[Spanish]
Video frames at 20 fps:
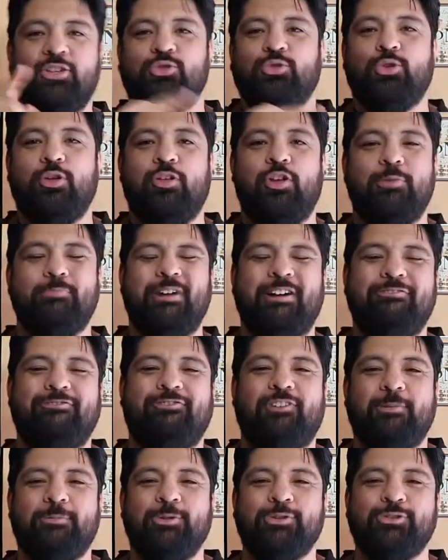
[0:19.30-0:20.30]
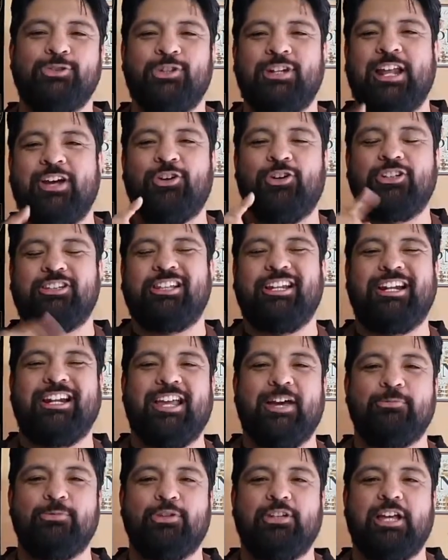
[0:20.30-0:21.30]
es uno de los más famosos en la
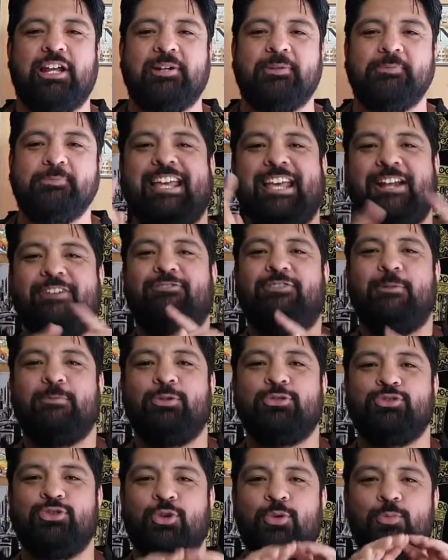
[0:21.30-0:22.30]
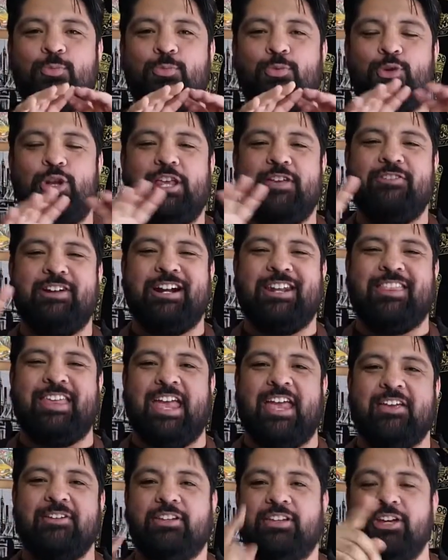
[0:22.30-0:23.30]
coctelería mundial, el famoso
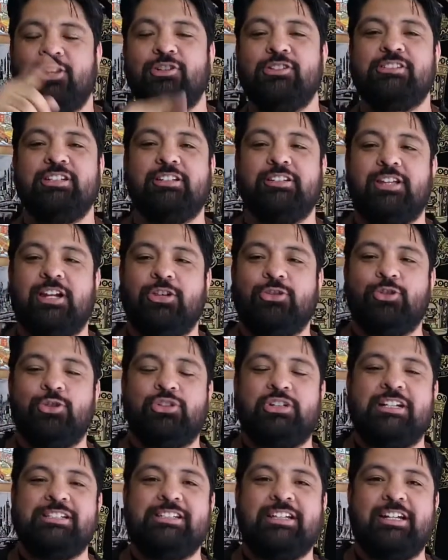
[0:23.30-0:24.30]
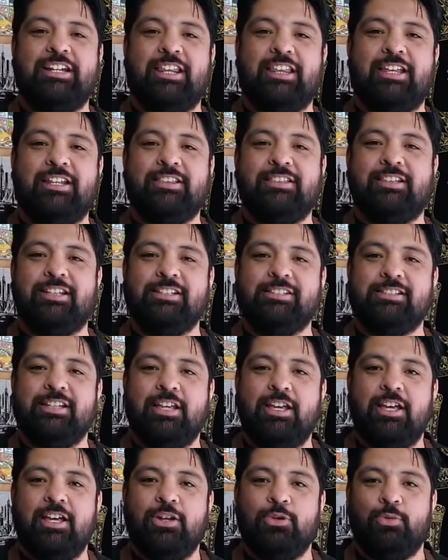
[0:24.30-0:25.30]
Boulevardier. ¿Qué en estos tres ingredientes?
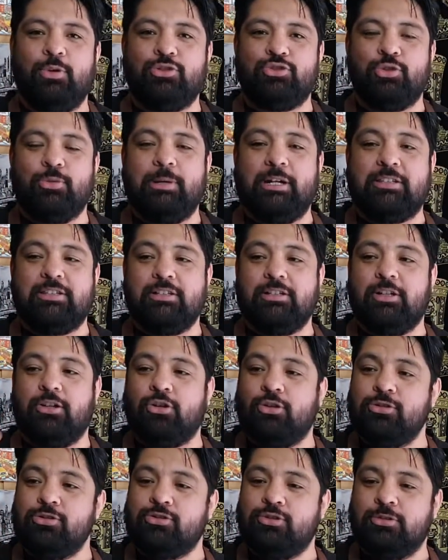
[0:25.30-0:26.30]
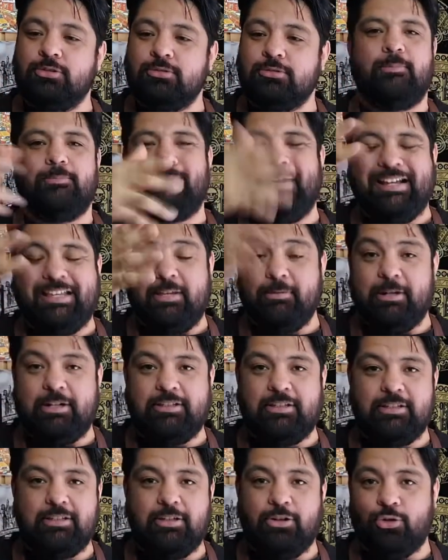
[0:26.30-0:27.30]
Nuestro Martini Rosso, más que
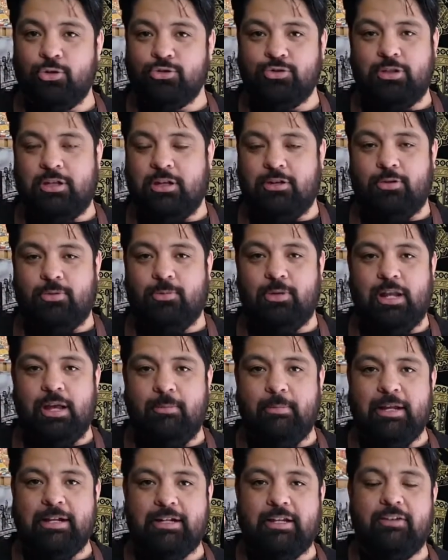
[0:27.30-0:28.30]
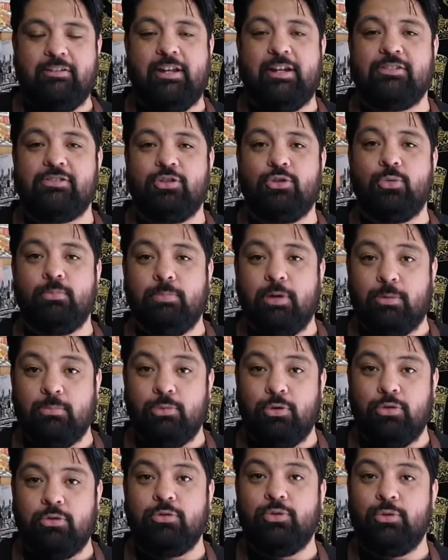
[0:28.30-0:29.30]
Martini Rosso, que como la marca viene siendo un
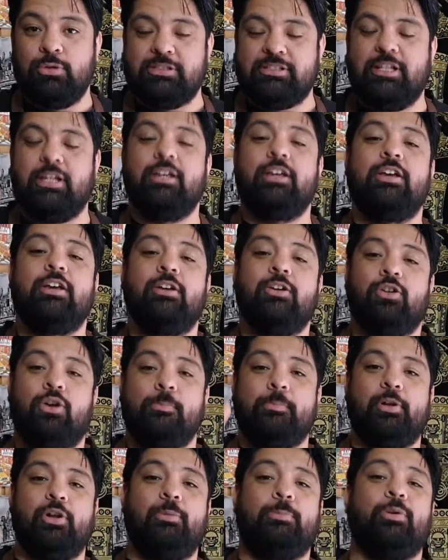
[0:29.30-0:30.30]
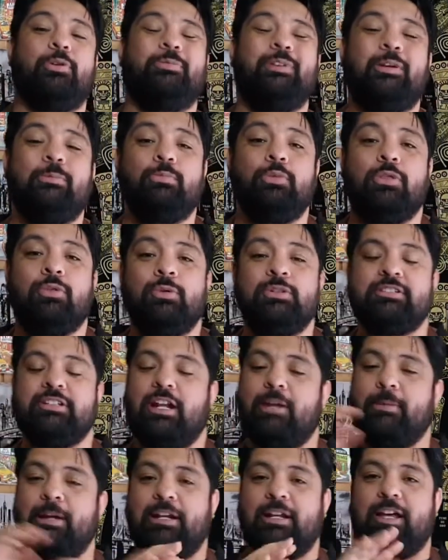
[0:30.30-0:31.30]
vermouth dulce comprélo por Vermouth Dulce,
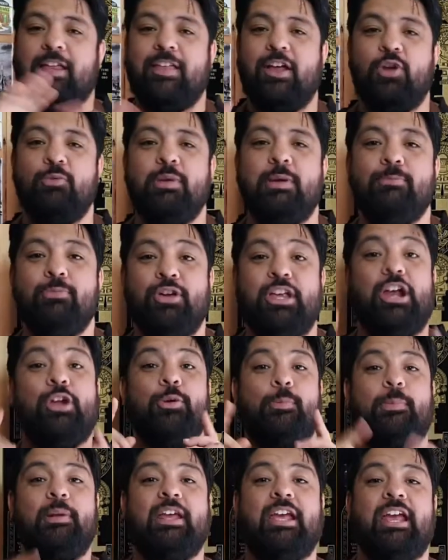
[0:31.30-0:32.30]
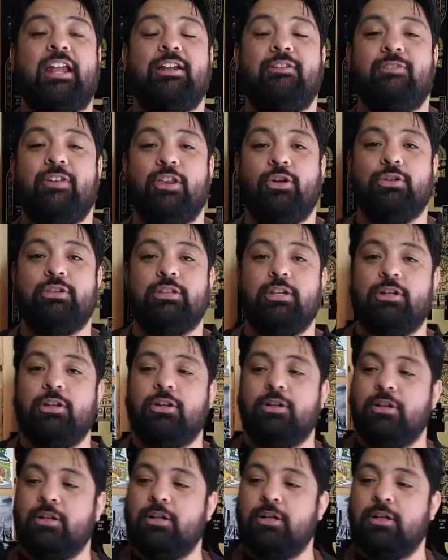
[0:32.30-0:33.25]
la marca da lo mismo, ya lo expliqué en el video anterior.